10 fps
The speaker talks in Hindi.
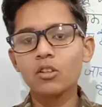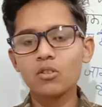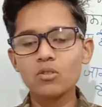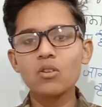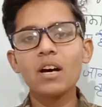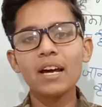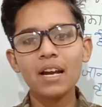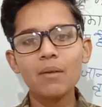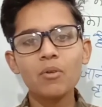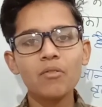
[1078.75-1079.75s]
तो दोस्तों
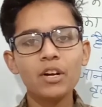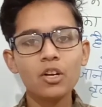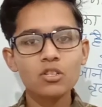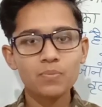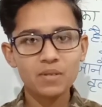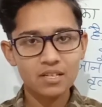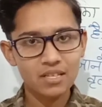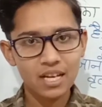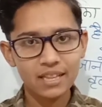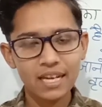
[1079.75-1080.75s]
अगर आपको वीडियोस
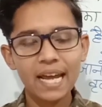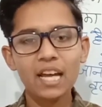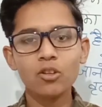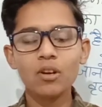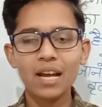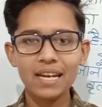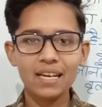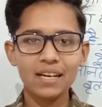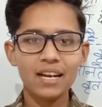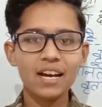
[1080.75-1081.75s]
पसंद आती हैं तो
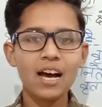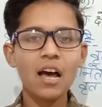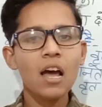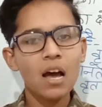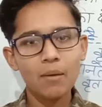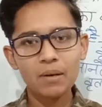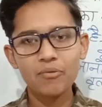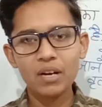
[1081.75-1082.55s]
लाइक करिएगा अपने